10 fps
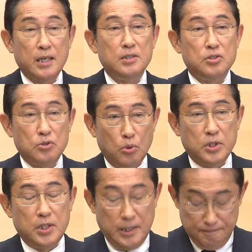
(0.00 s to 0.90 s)
内消
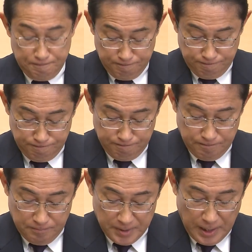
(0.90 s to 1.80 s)
費
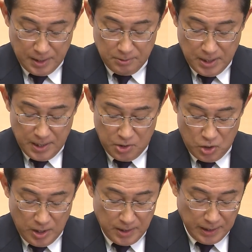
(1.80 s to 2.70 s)
拡大
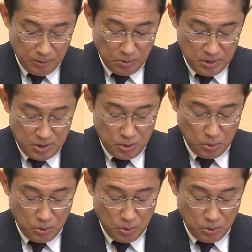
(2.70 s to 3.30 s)
支援など、必